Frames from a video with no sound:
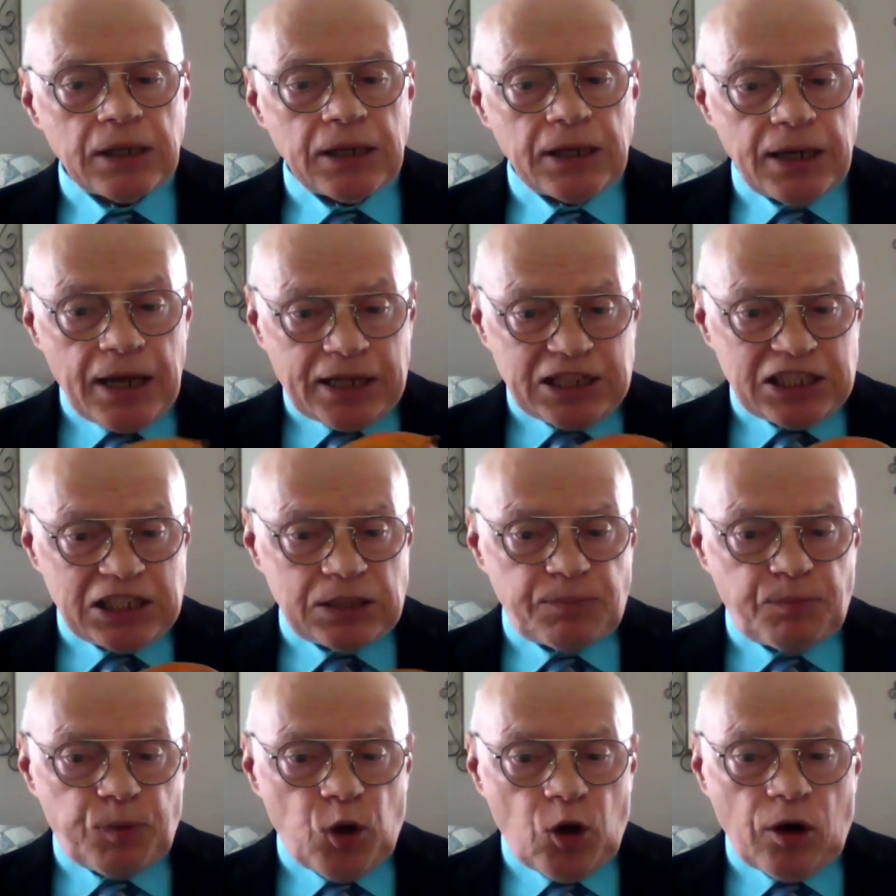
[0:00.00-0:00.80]

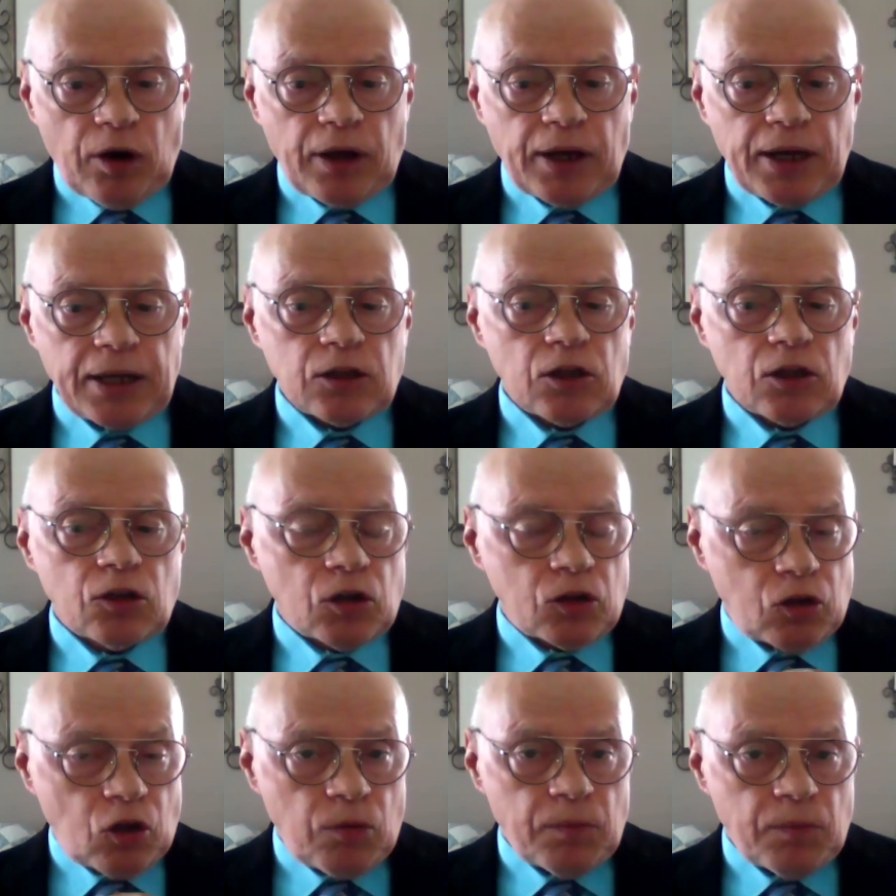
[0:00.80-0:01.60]
l'explorer de
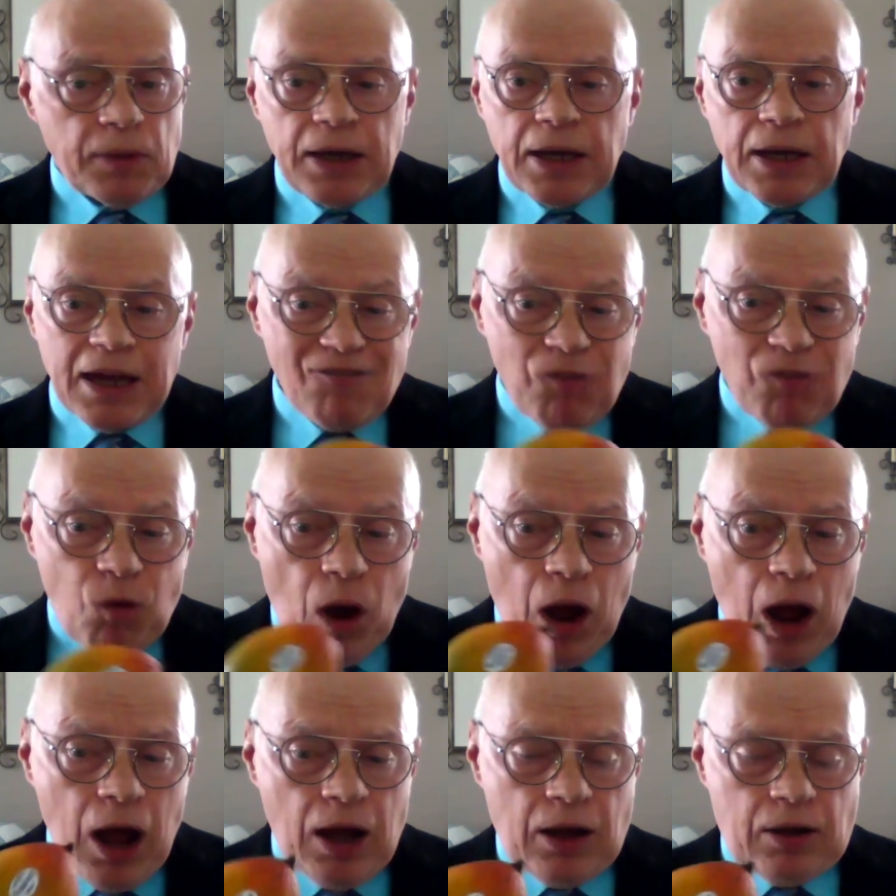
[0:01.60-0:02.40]
notre main et
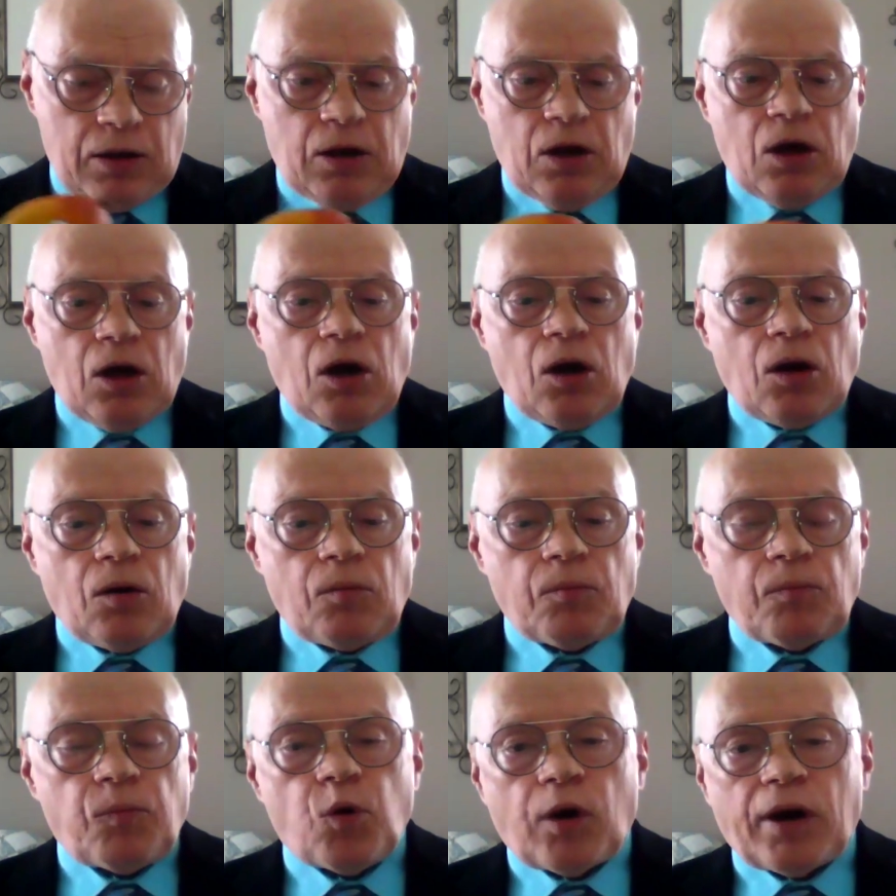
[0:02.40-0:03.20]
voir
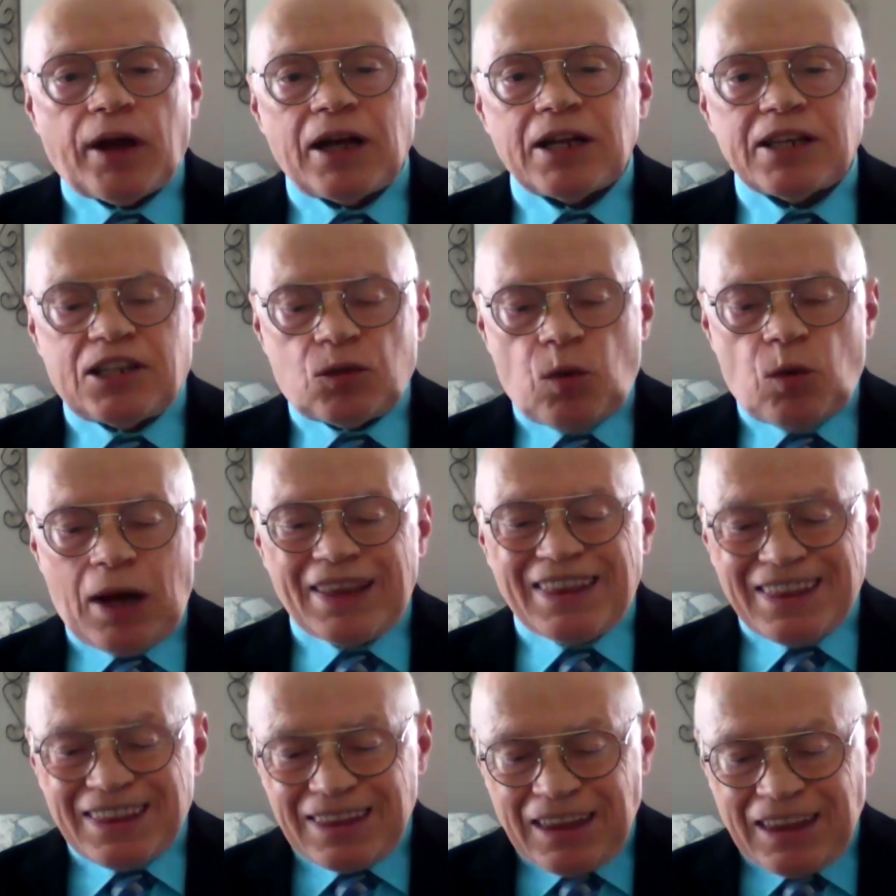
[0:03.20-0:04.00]
pour qu'elle
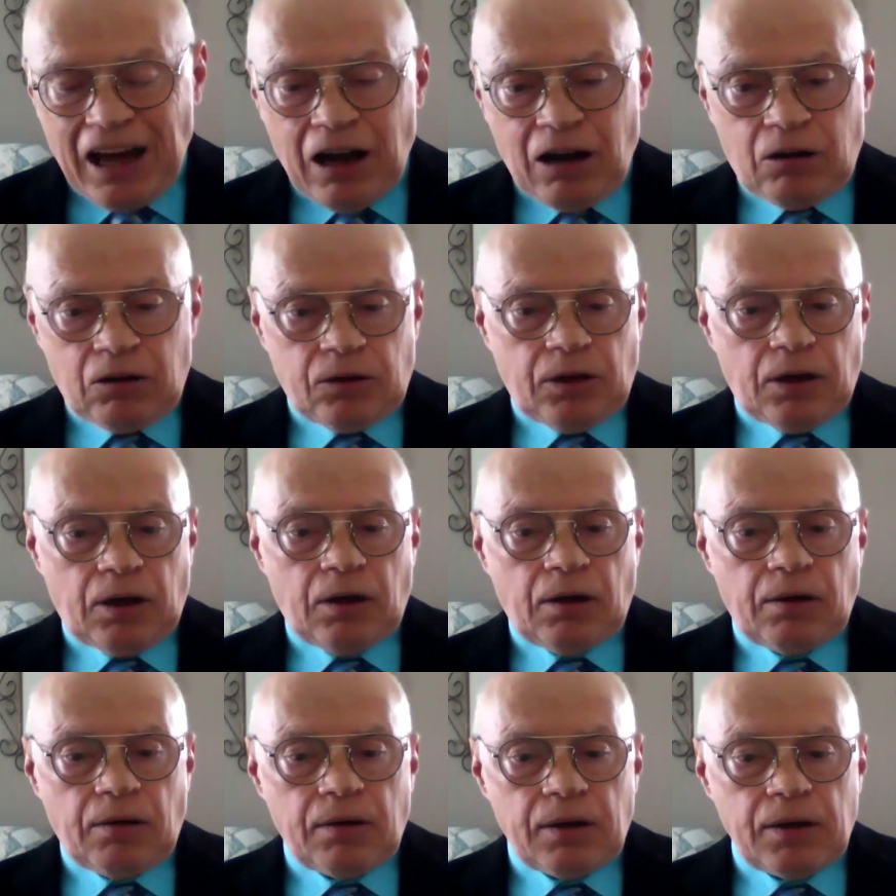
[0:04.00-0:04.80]
soit
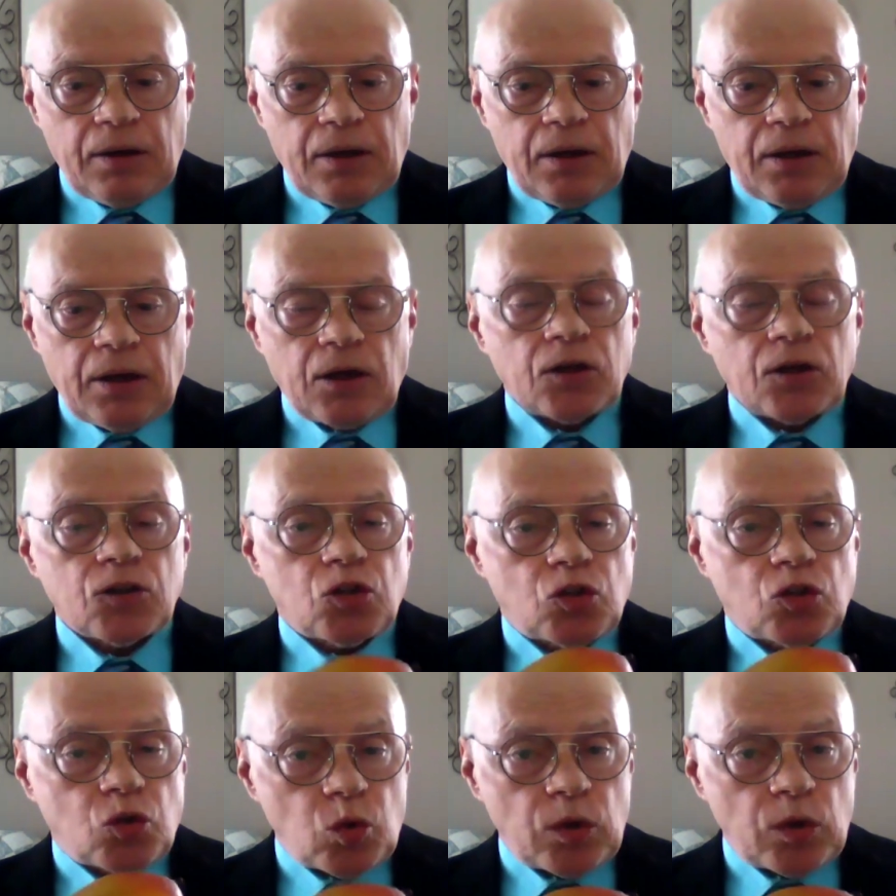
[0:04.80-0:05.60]
tendre
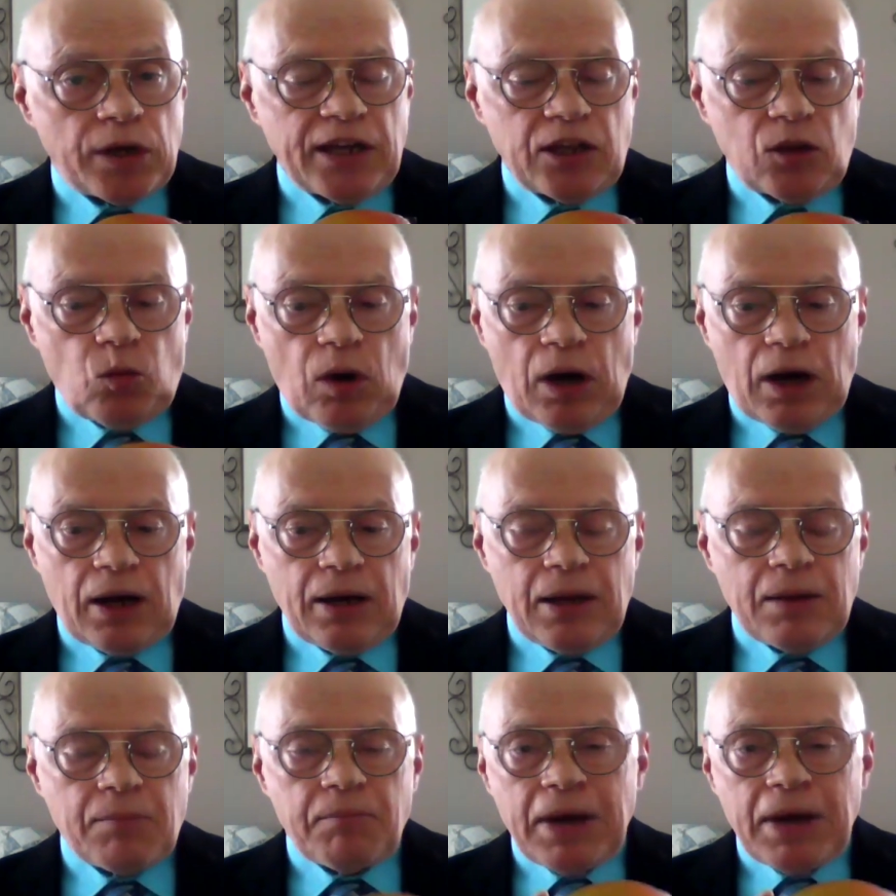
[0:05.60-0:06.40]
sous les
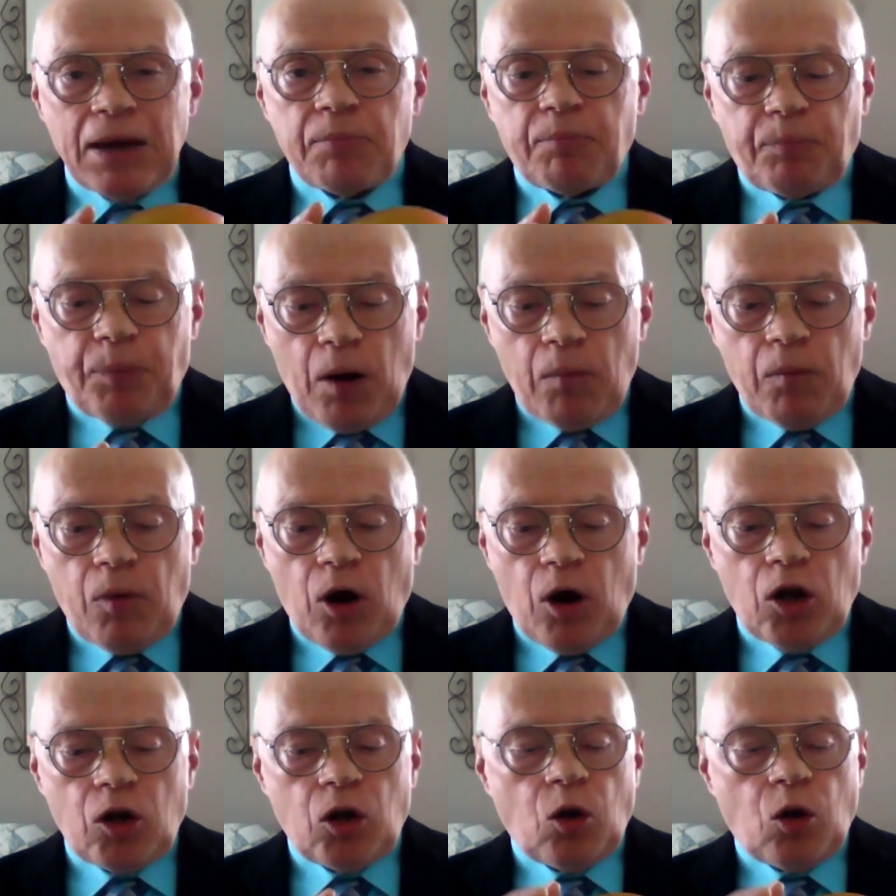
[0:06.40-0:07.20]
doigts, mais pas
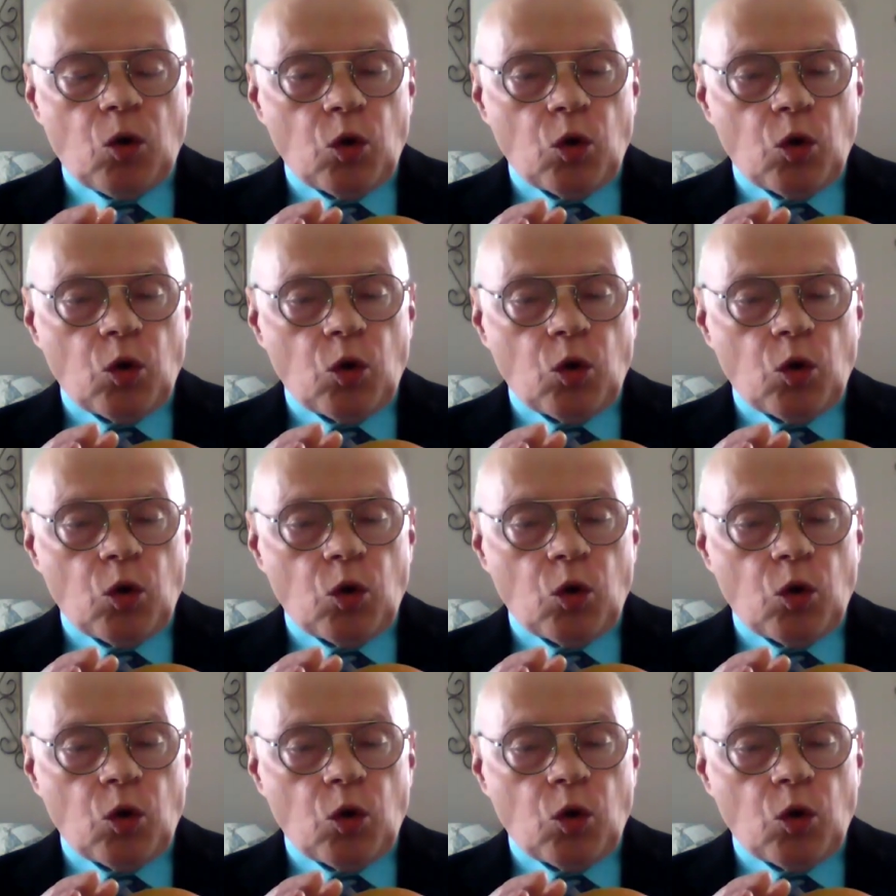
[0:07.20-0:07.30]
molle.